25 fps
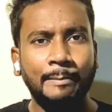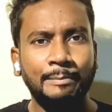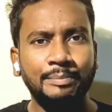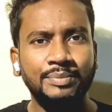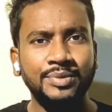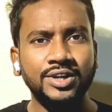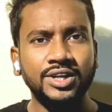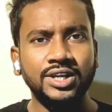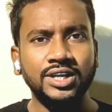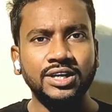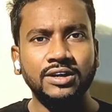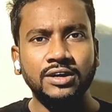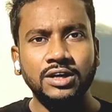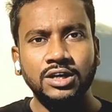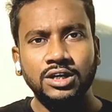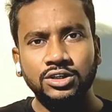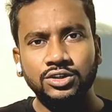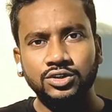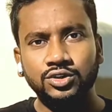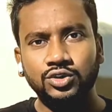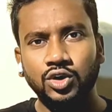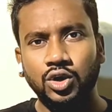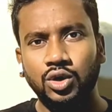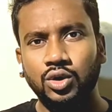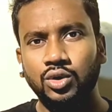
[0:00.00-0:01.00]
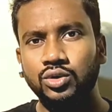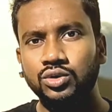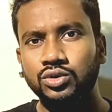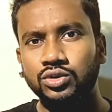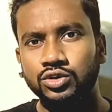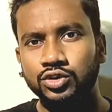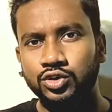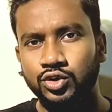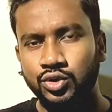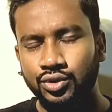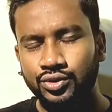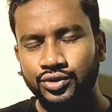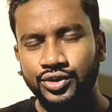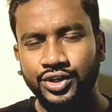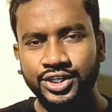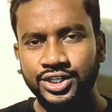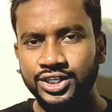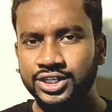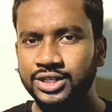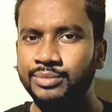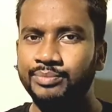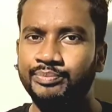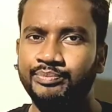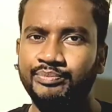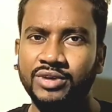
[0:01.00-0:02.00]
আপনি যখন ছোট
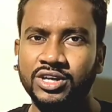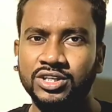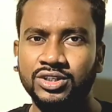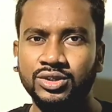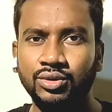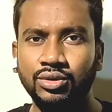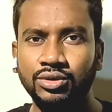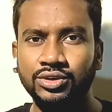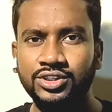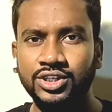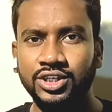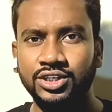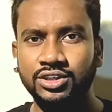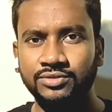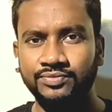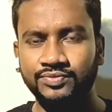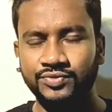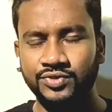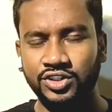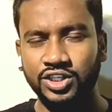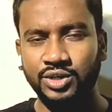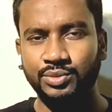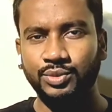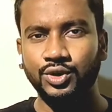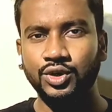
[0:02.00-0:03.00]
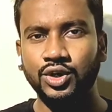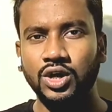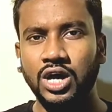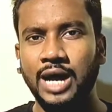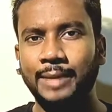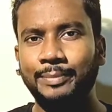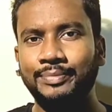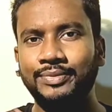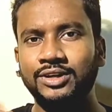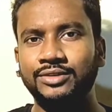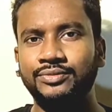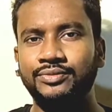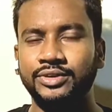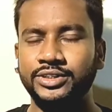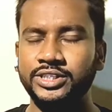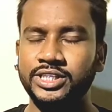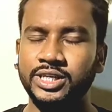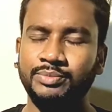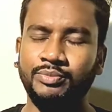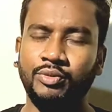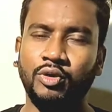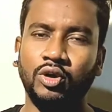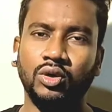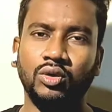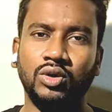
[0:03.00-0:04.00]
একটি পেজ খুলছেন যেমন আপনার
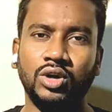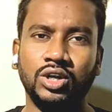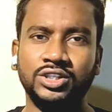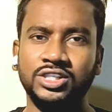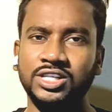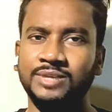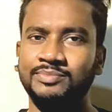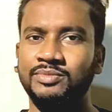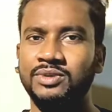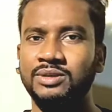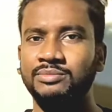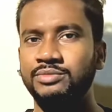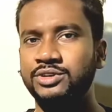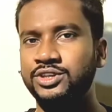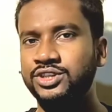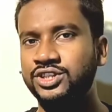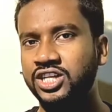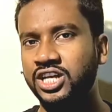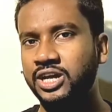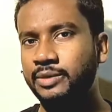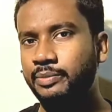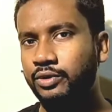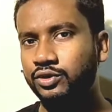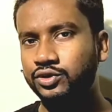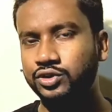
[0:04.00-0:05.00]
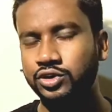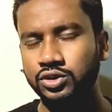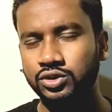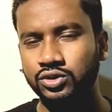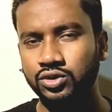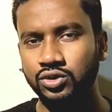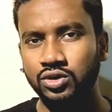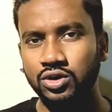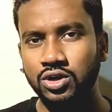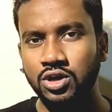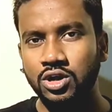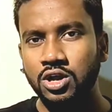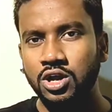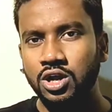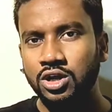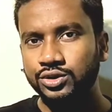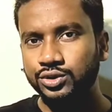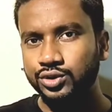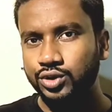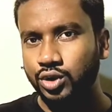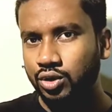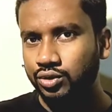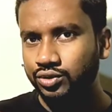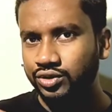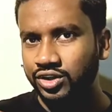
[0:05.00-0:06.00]
ফেজে ফলোয়ার আছে আপনার বিশ থেকে পঞ্চাশ জন
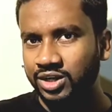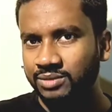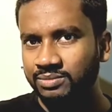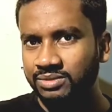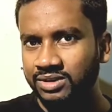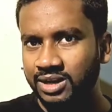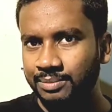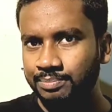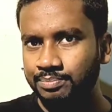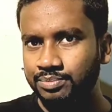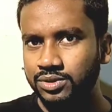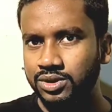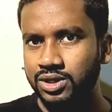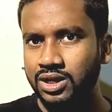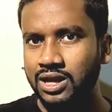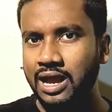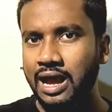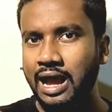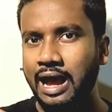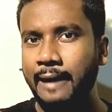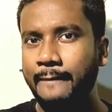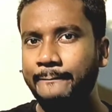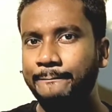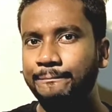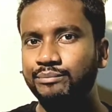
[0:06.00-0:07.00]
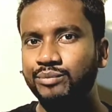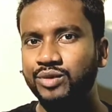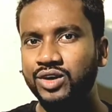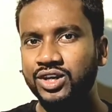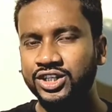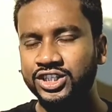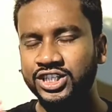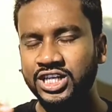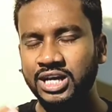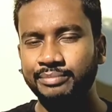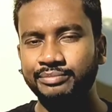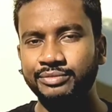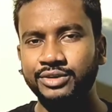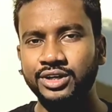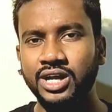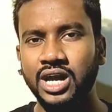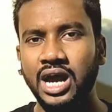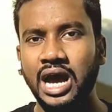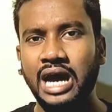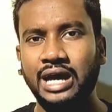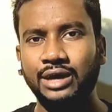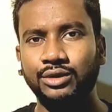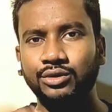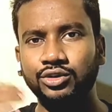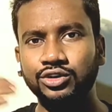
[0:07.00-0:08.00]
যখন দেখবেন আপনি আপনার সামনে
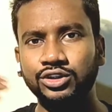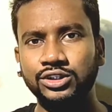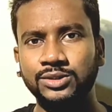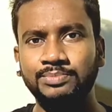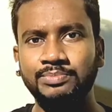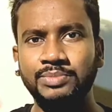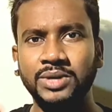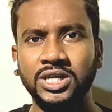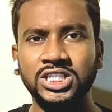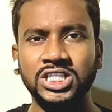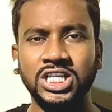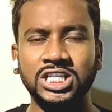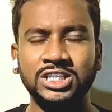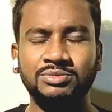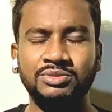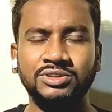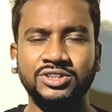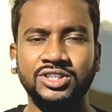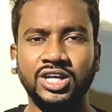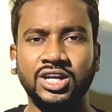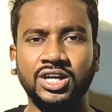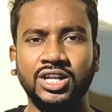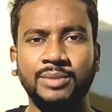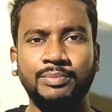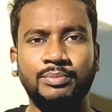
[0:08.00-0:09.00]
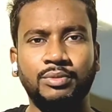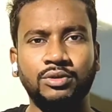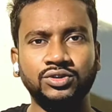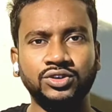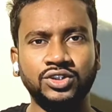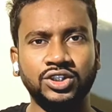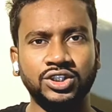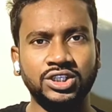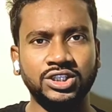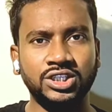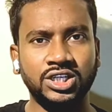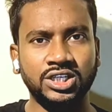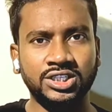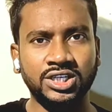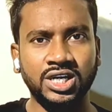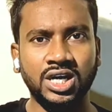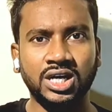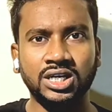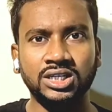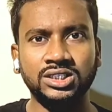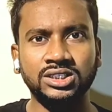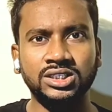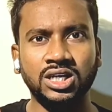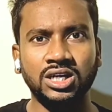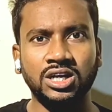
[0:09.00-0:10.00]
আরো কিছু পেজ আসবে যেখানে পঞ্চাশ হাজার
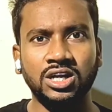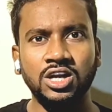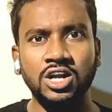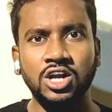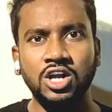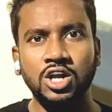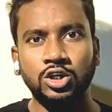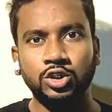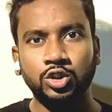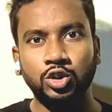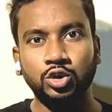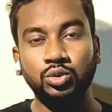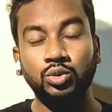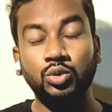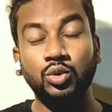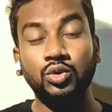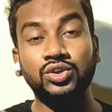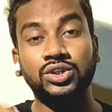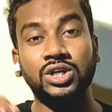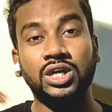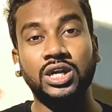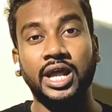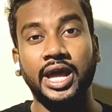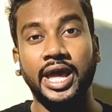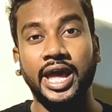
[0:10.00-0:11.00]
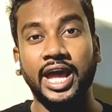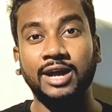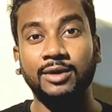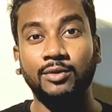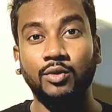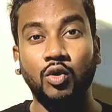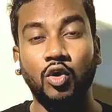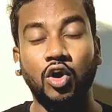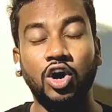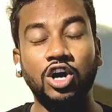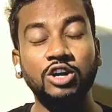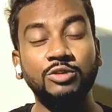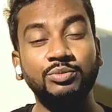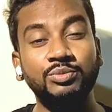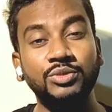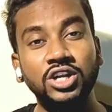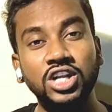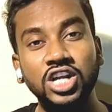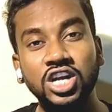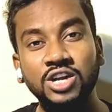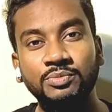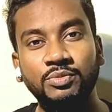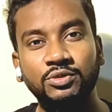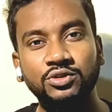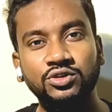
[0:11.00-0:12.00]
ষাট হাজার সত্তর হাজার এক ওয়ান
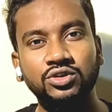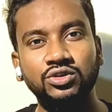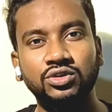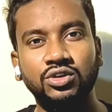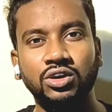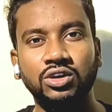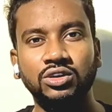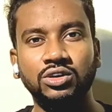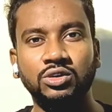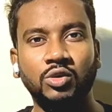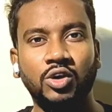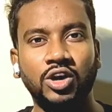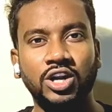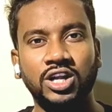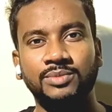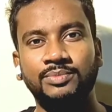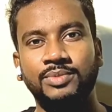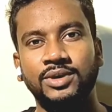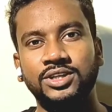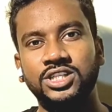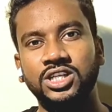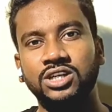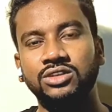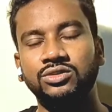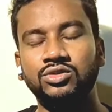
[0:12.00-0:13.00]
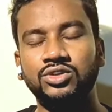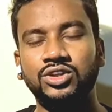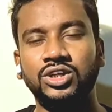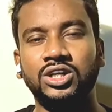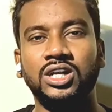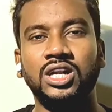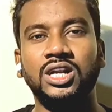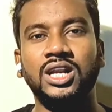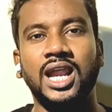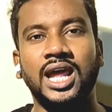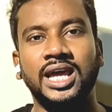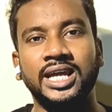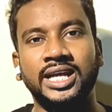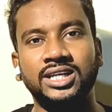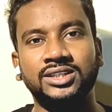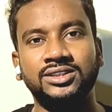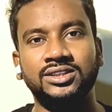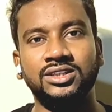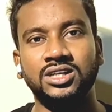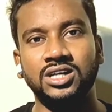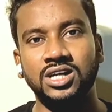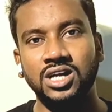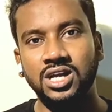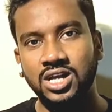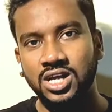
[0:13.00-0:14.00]
মিলিয়ন পর্যন্ত কিন্তু অনেক পেজে কিন্তু সেখানে লাইক
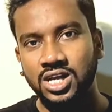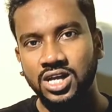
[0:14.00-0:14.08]
আছে